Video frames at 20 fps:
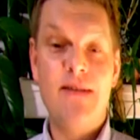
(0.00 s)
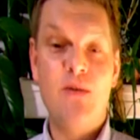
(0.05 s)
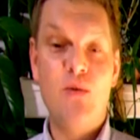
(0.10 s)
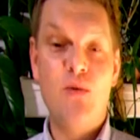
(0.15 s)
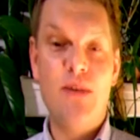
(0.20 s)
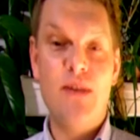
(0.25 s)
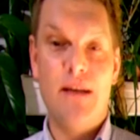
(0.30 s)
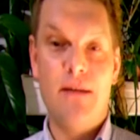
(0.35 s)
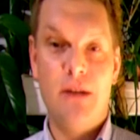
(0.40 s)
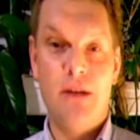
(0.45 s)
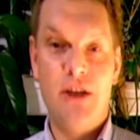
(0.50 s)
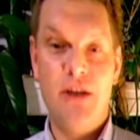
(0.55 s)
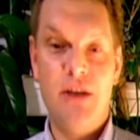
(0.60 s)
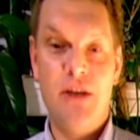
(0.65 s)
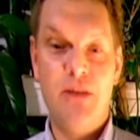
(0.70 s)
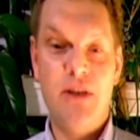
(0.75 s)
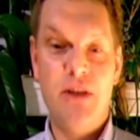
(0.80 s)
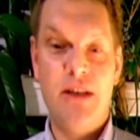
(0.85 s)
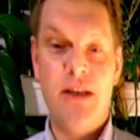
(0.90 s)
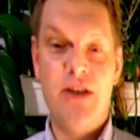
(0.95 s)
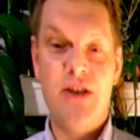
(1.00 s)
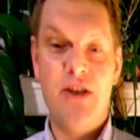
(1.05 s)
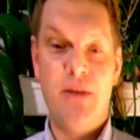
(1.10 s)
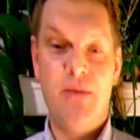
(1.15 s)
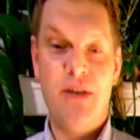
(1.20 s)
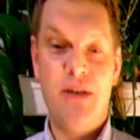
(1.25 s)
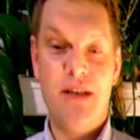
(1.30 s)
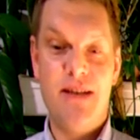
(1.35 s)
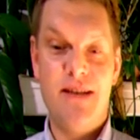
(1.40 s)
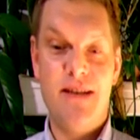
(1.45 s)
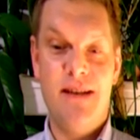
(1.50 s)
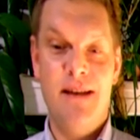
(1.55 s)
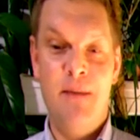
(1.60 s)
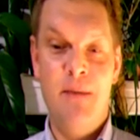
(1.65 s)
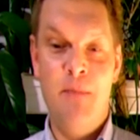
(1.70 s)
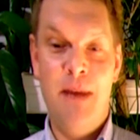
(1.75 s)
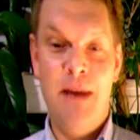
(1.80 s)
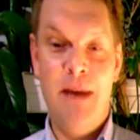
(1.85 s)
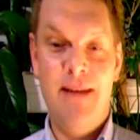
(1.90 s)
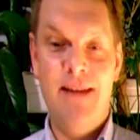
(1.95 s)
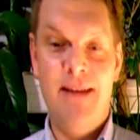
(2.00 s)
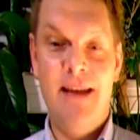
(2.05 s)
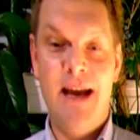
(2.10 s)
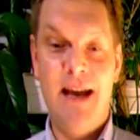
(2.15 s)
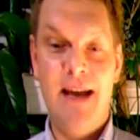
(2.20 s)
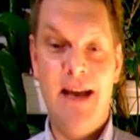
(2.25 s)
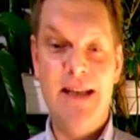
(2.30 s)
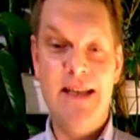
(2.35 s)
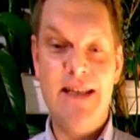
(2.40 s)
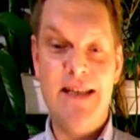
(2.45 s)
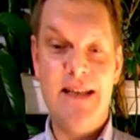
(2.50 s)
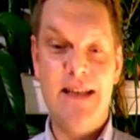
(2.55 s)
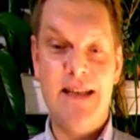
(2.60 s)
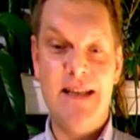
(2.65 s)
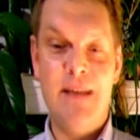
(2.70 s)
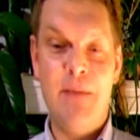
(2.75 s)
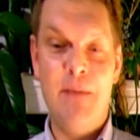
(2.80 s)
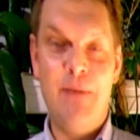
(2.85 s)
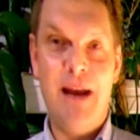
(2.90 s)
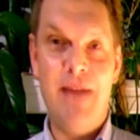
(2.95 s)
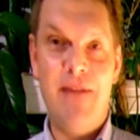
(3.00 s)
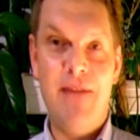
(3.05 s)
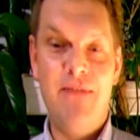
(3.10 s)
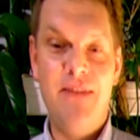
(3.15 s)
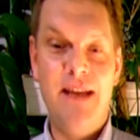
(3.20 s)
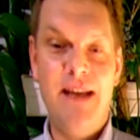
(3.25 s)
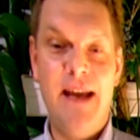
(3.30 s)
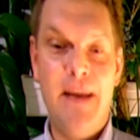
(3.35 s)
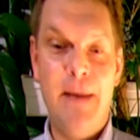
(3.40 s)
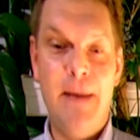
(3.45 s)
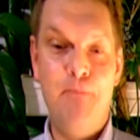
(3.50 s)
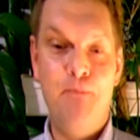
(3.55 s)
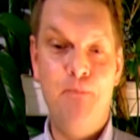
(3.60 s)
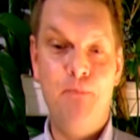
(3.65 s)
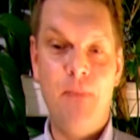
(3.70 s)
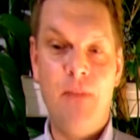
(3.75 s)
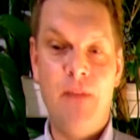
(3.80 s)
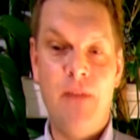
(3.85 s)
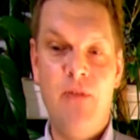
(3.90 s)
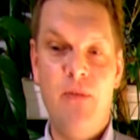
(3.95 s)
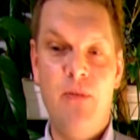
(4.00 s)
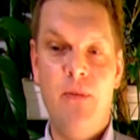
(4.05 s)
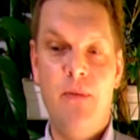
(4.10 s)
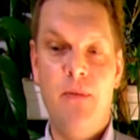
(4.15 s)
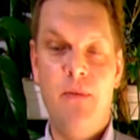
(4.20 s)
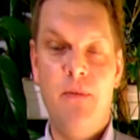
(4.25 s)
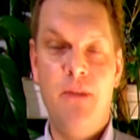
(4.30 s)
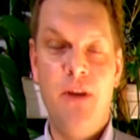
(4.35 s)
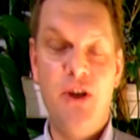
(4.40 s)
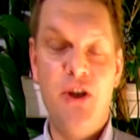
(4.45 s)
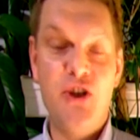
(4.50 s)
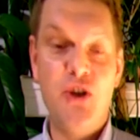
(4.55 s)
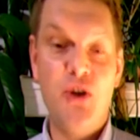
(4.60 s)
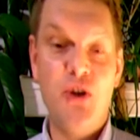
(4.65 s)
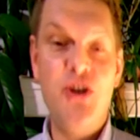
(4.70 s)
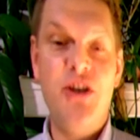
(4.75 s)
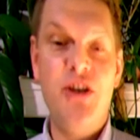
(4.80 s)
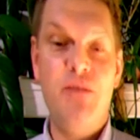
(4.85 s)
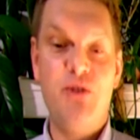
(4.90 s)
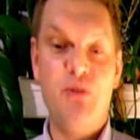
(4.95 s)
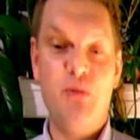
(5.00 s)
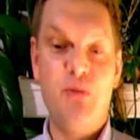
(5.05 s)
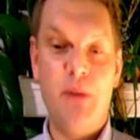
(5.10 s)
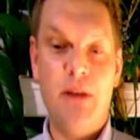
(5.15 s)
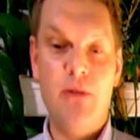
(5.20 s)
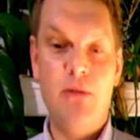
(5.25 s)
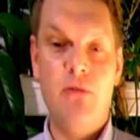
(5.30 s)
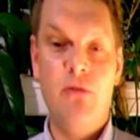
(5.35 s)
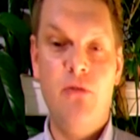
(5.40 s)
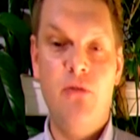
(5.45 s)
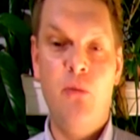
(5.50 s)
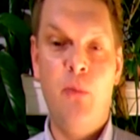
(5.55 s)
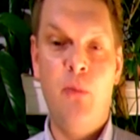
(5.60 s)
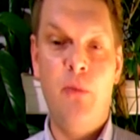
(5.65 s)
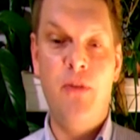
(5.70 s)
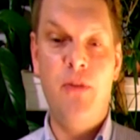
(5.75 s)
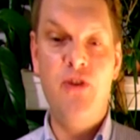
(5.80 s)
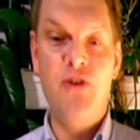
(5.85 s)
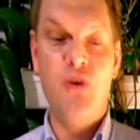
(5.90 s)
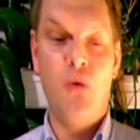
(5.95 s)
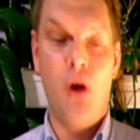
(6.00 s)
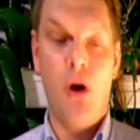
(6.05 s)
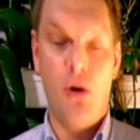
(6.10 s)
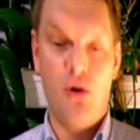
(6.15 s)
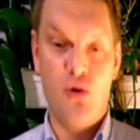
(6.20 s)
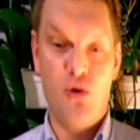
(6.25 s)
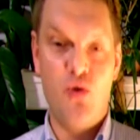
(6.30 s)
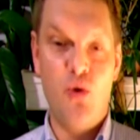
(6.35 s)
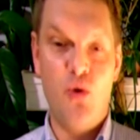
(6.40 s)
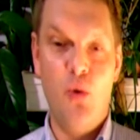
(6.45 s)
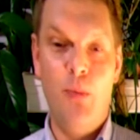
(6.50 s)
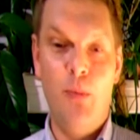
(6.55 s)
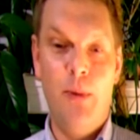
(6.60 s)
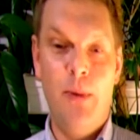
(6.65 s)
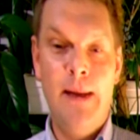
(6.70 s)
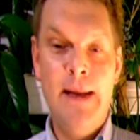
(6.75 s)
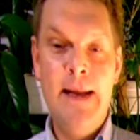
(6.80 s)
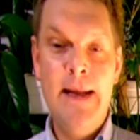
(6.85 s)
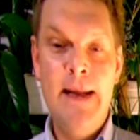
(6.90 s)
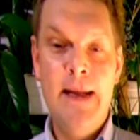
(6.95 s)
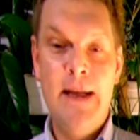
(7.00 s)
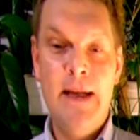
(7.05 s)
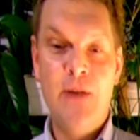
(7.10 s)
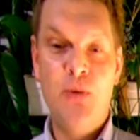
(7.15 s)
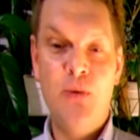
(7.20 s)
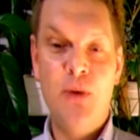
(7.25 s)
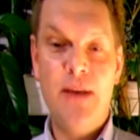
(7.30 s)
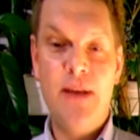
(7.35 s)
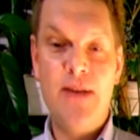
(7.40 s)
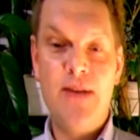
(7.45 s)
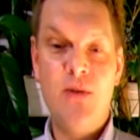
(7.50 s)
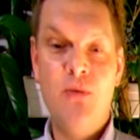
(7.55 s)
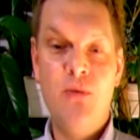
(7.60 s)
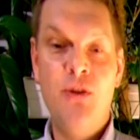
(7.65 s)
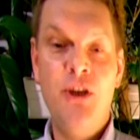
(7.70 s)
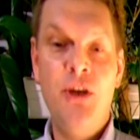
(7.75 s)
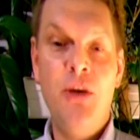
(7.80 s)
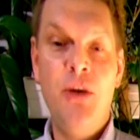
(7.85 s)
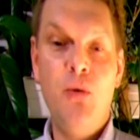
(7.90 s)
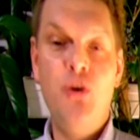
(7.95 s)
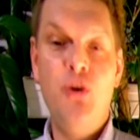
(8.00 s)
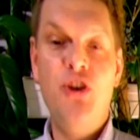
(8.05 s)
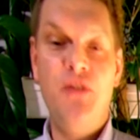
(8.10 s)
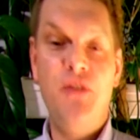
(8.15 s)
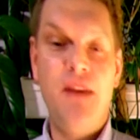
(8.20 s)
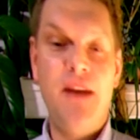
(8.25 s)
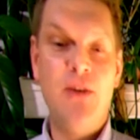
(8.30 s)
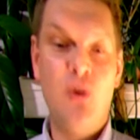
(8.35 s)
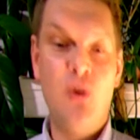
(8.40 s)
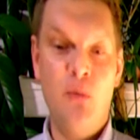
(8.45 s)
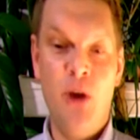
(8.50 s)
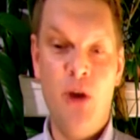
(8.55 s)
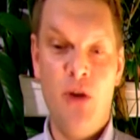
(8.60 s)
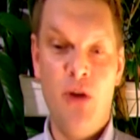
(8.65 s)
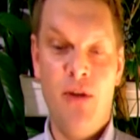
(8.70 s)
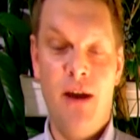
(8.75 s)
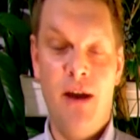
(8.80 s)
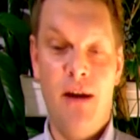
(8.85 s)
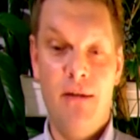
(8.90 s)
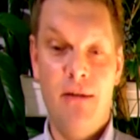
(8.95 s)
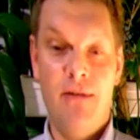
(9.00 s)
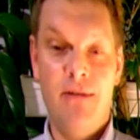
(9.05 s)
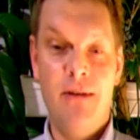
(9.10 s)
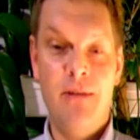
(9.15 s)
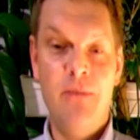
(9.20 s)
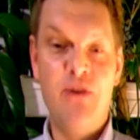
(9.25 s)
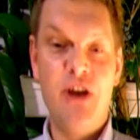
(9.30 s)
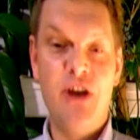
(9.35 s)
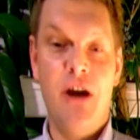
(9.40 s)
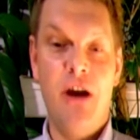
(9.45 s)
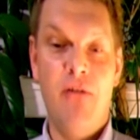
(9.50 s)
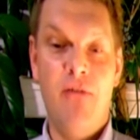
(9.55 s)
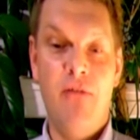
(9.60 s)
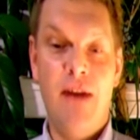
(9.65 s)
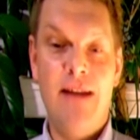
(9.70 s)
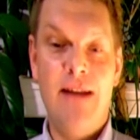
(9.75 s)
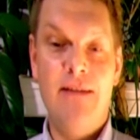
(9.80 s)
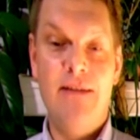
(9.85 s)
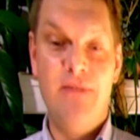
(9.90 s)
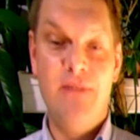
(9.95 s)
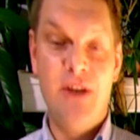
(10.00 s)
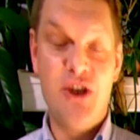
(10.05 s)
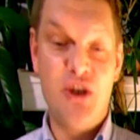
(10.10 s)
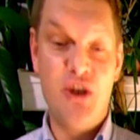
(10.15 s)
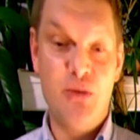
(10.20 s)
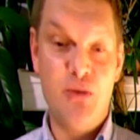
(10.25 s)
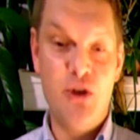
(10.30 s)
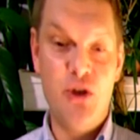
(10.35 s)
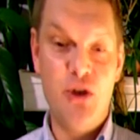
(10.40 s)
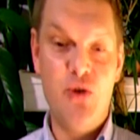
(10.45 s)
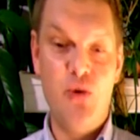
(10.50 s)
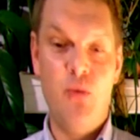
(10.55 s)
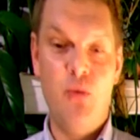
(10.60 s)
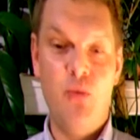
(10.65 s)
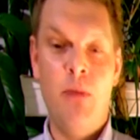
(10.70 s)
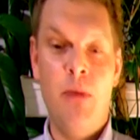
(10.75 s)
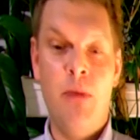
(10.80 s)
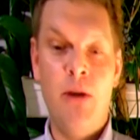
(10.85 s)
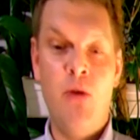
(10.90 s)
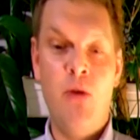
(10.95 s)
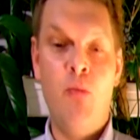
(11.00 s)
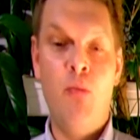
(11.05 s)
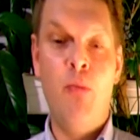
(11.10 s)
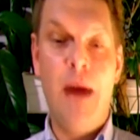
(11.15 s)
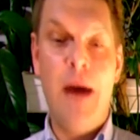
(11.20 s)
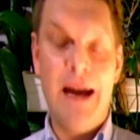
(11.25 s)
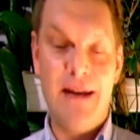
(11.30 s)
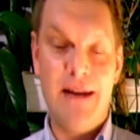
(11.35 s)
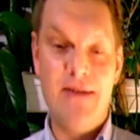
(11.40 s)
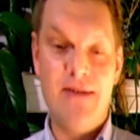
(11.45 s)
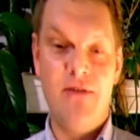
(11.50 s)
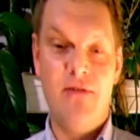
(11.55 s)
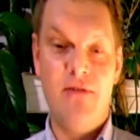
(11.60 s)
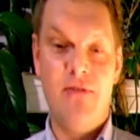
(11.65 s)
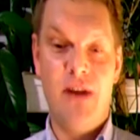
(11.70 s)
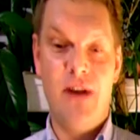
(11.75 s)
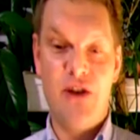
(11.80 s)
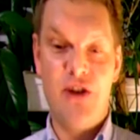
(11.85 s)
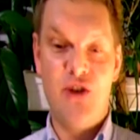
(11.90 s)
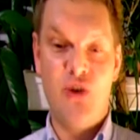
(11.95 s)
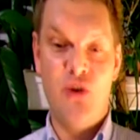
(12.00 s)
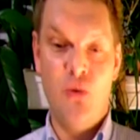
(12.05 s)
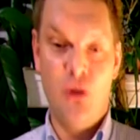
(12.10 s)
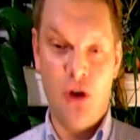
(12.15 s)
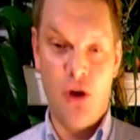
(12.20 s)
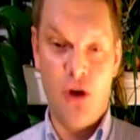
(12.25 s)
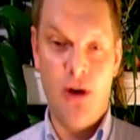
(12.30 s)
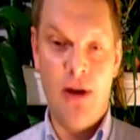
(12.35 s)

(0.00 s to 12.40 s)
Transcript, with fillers: dyskusja, która się przetacza przez media, jest tak naprawdę w większości przypadków wypowiedzią osób, które są nieuświadomione o tym, że owady w naszym życiu mają bardzo ważną